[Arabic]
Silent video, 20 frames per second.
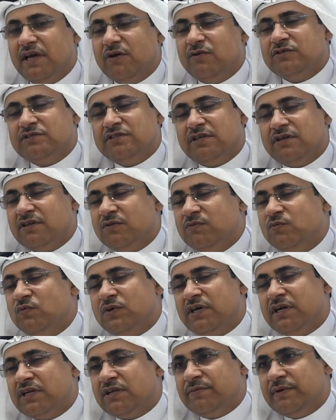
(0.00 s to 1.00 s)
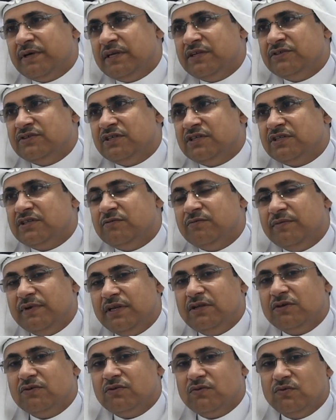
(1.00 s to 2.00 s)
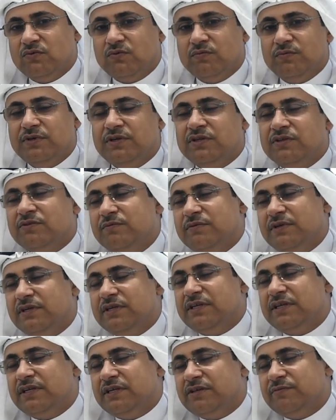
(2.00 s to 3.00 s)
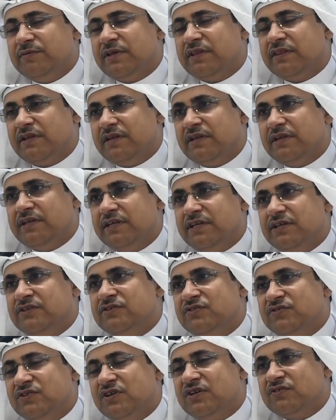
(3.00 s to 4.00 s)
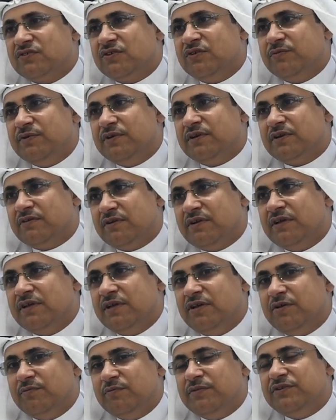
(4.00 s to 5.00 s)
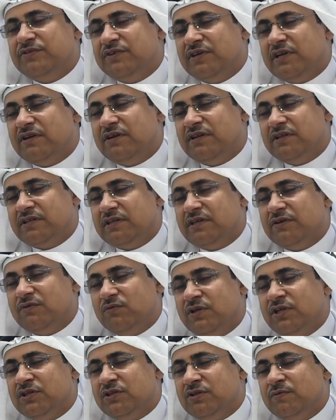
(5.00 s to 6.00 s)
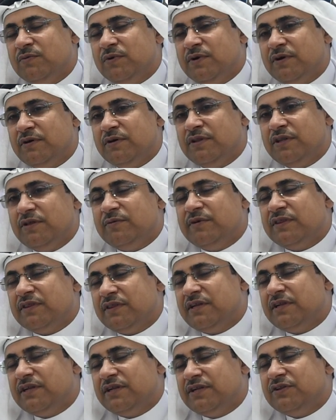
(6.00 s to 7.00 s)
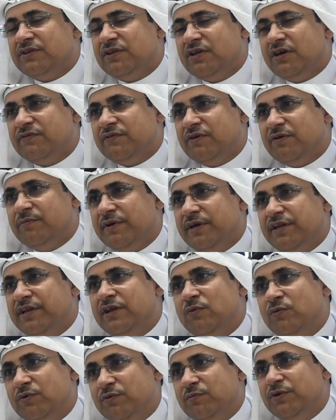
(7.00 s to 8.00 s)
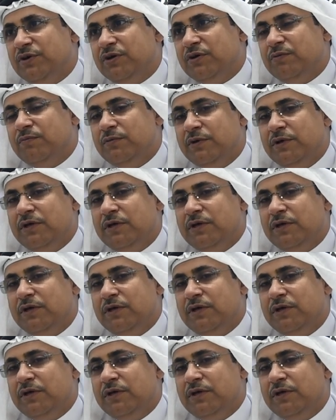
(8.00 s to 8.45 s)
اول شيء هذا مو غريب على جلاله الملك وبالنسبه لنا يمثل لنا اعتزاز كبير من جلالته والاهتمام هذا يمثل لنا دافع معنوي مهم